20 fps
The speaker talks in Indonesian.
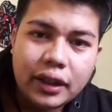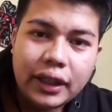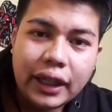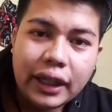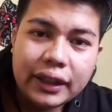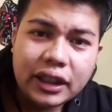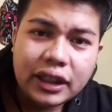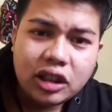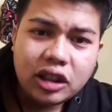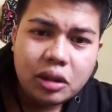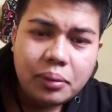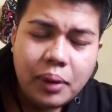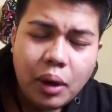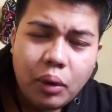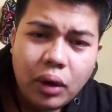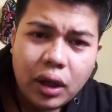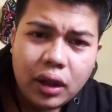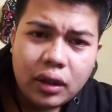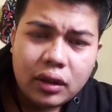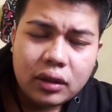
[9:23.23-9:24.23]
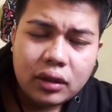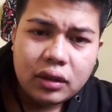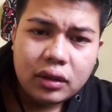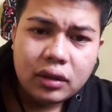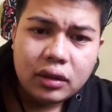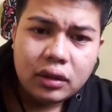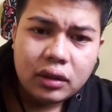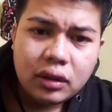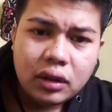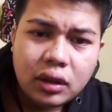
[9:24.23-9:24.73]
Di atas atau di bawah?
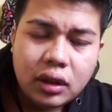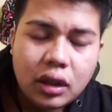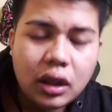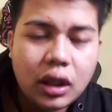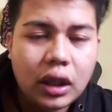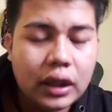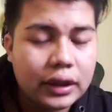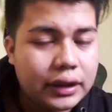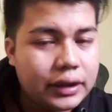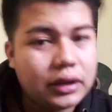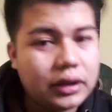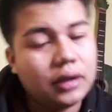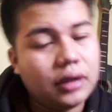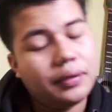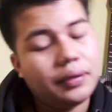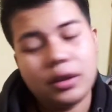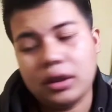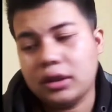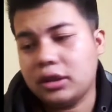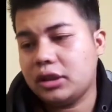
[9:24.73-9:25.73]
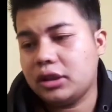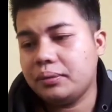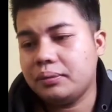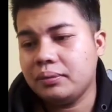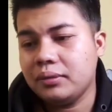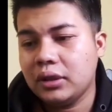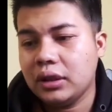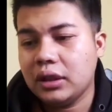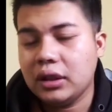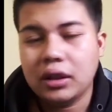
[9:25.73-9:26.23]
Astagfirullahaladzim.
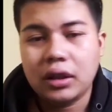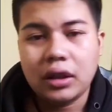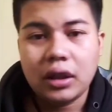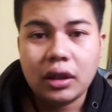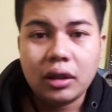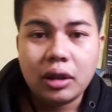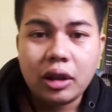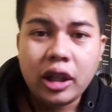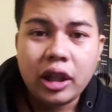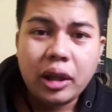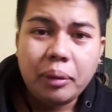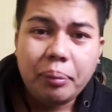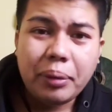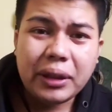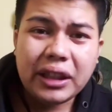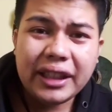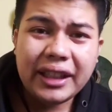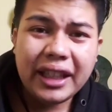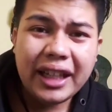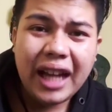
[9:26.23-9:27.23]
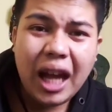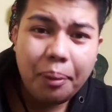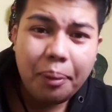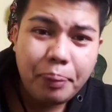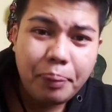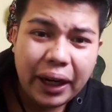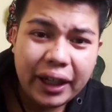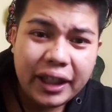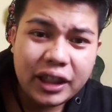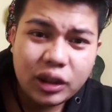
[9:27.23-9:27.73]

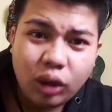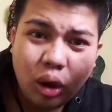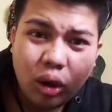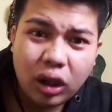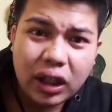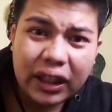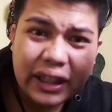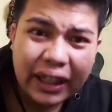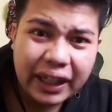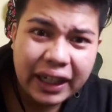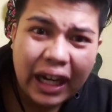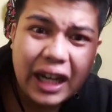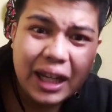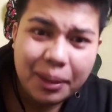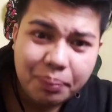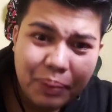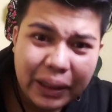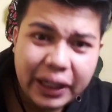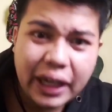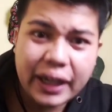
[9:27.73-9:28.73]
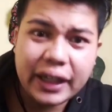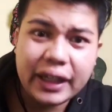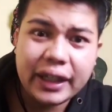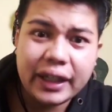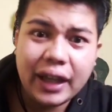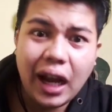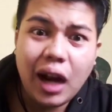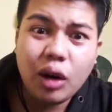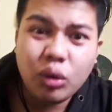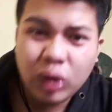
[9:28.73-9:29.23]
Pertanyaan apa ini? Tolong dengan alibi kayak
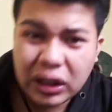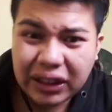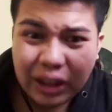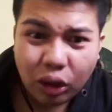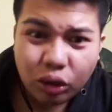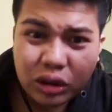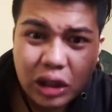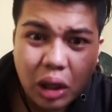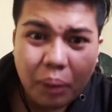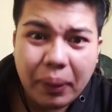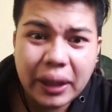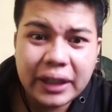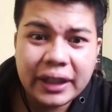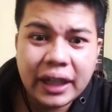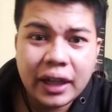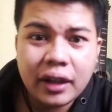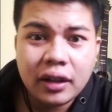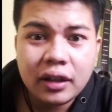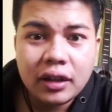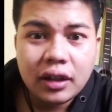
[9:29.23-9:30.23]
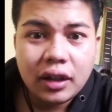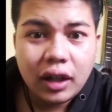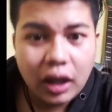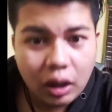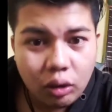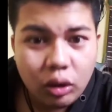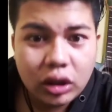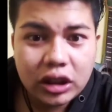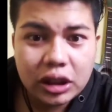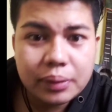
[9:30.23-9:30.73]
ini. Aku gak tahu jawabannya.
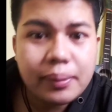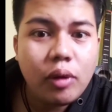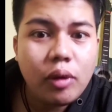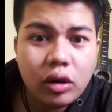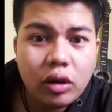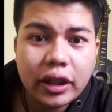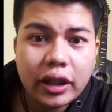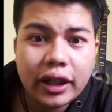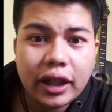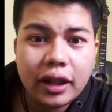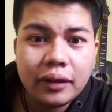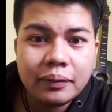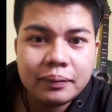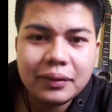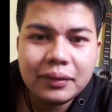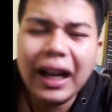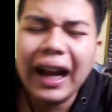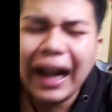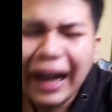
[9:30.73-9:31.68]
Aku atas bawah oke, Kak.